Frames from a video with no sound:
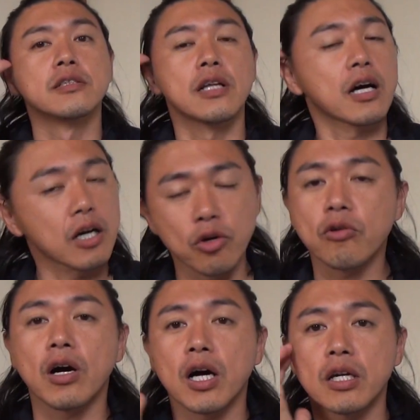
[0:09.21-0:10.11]
なんかよ
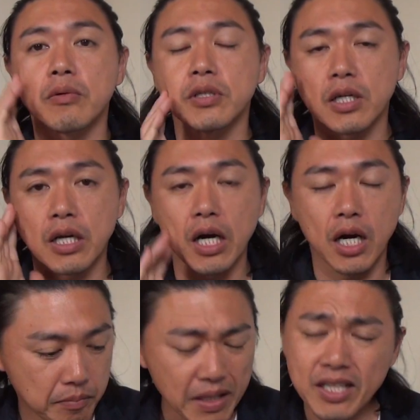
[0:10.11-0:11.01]
くわかりませんが
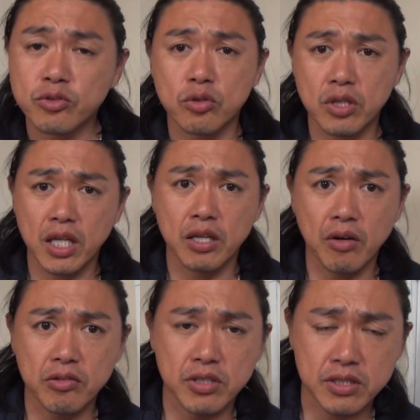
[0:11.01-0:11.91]
なぜちょっと天気
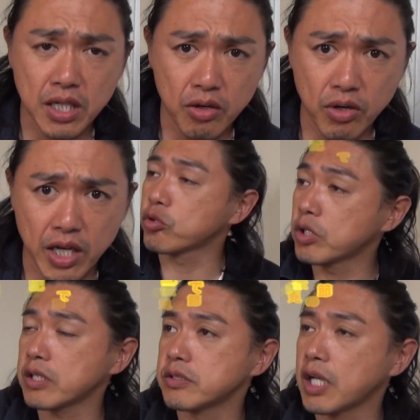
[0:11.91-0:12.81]
悪いんですかこれ9
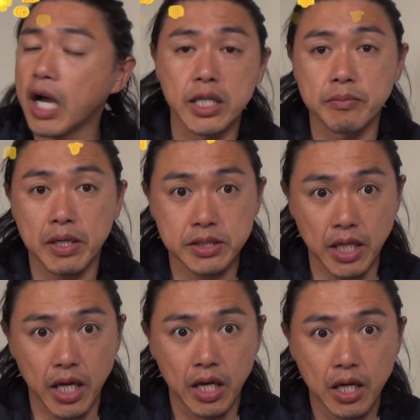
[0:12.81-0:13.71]
月に入りまして